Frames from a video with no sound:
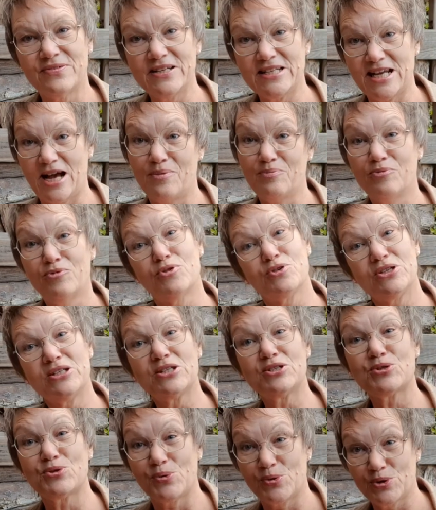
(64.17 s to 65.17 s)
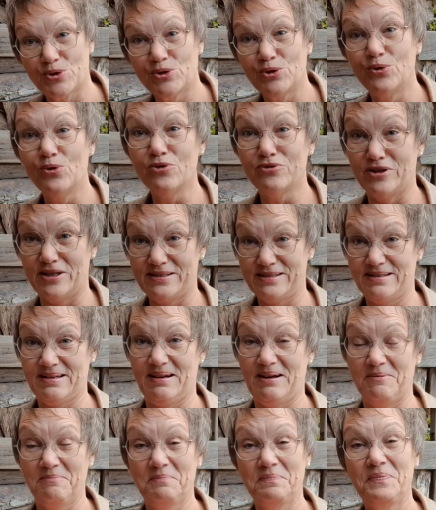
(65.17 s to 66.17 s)
zwei Damen von den Zeugen Jehovas
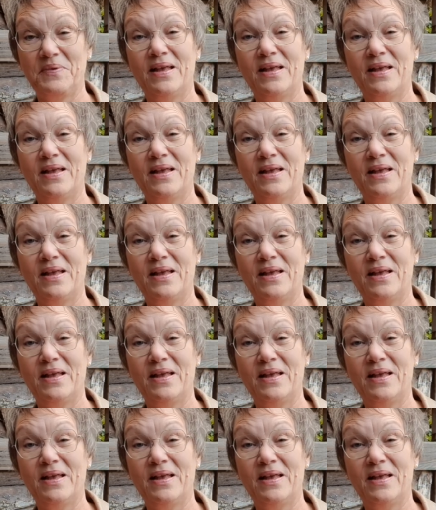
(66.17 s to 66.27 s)
da.